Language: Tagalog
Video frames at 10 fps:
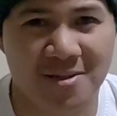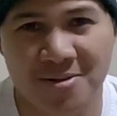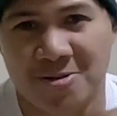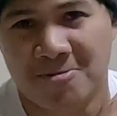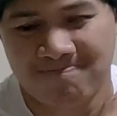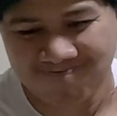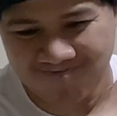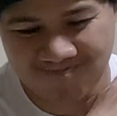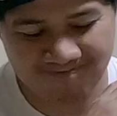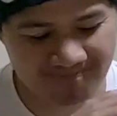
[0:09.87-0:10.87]
So
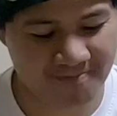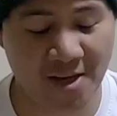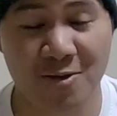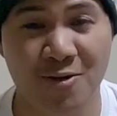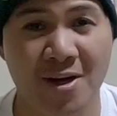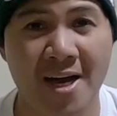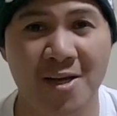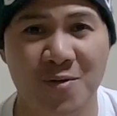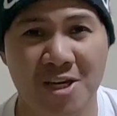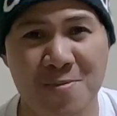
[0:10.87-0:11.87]
ito na nga
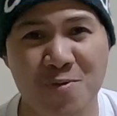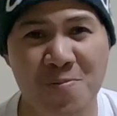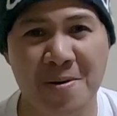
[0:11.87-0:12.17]
yung ipong